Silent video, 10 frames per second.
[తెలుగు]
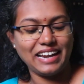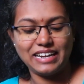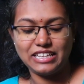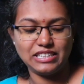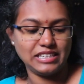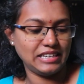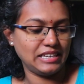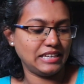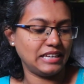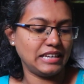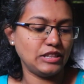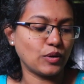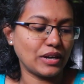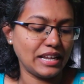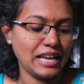అండ్ ఇది ఇది
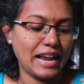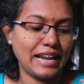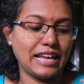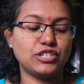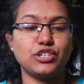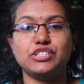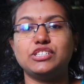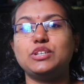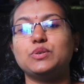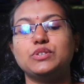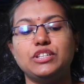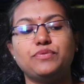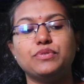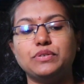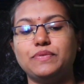ఒకటి అండ్ నెక్స్ట్ వచ్చేసి
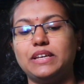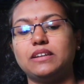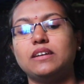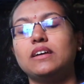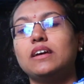టోషిత్ ఫుట్వేర్